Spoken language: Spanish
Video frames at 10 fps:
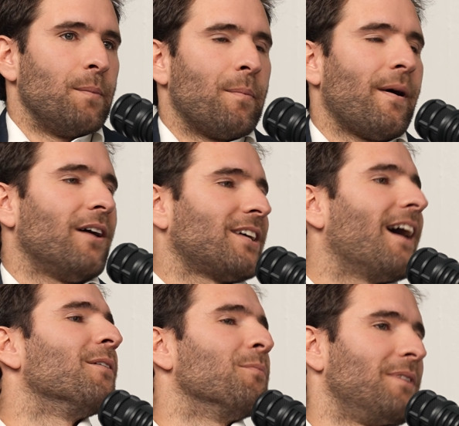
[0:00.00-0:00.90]
mi papá, o
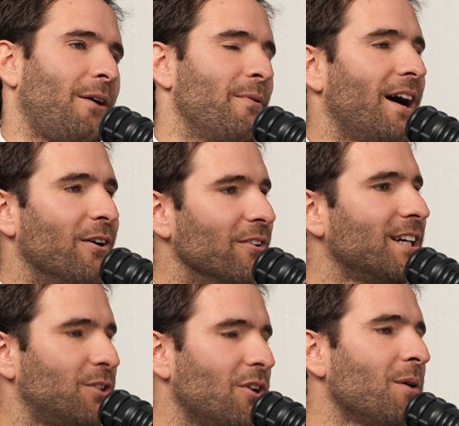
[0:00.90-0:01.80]
sea, la buena
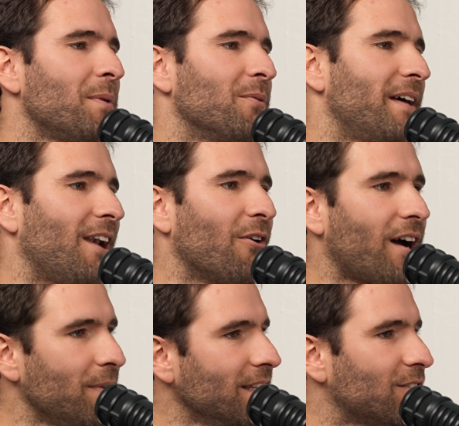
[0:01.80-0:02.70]
onda y todo, pero me da
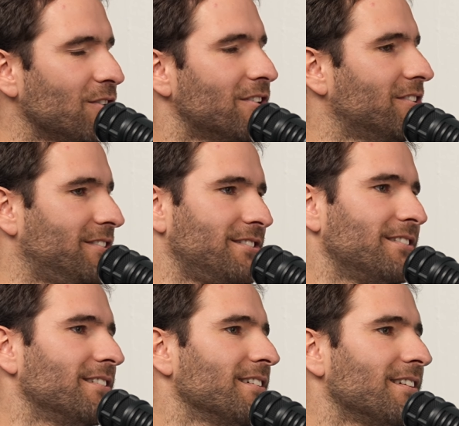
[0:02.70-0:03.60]
alojamiento,
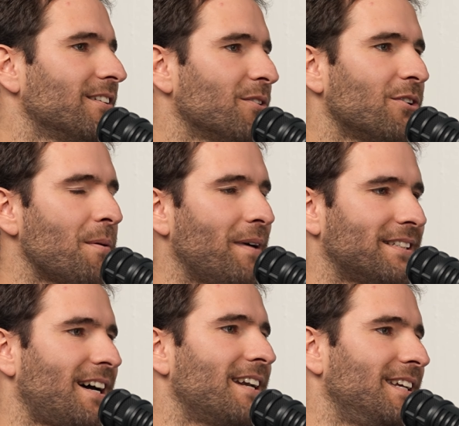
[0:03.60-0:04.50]
no, no, me
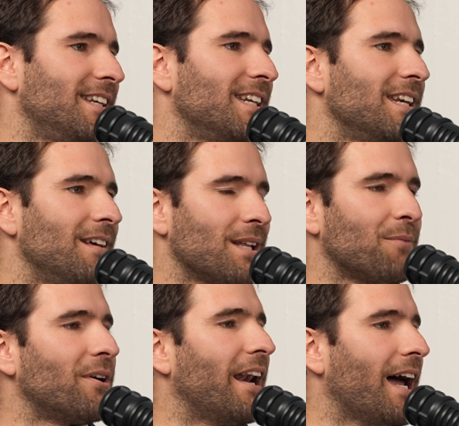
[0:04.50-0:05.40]
pasaba ni,
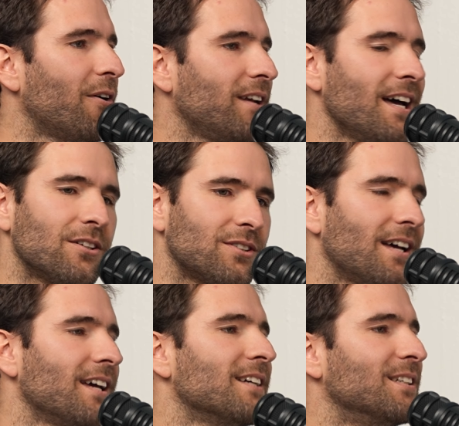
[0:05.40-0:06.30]
plata por el lado y nada. O
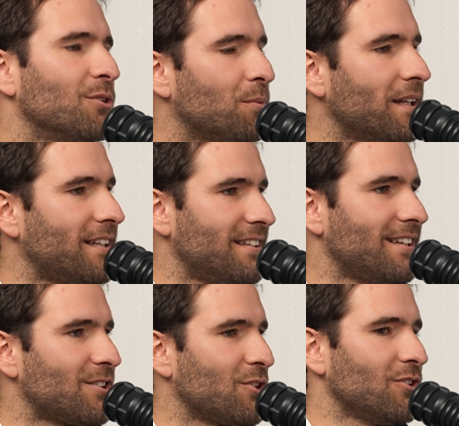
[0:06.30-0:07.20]
sea, si tú tomaste esa
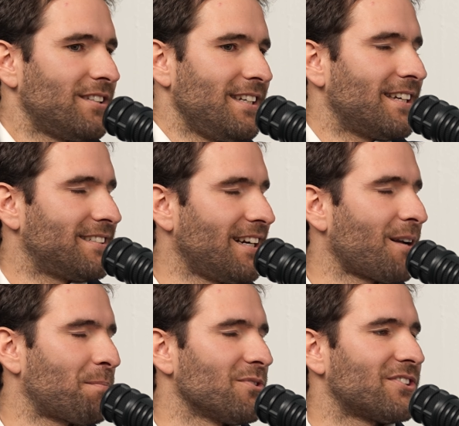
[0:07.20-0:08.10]
decisión, tenés que ser
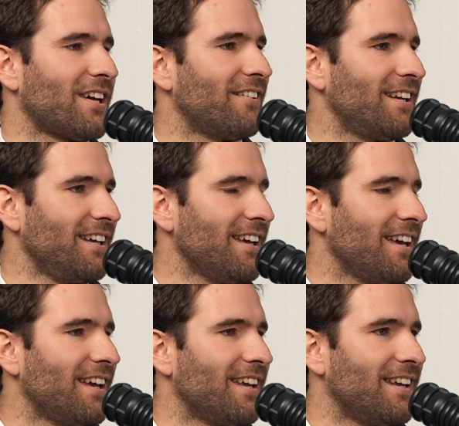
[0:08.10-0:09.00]
responsable
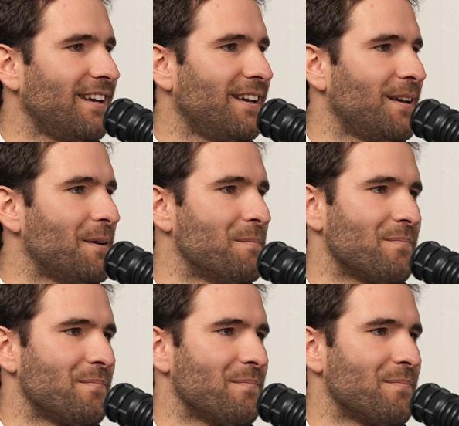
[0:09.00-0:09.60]
mm. y...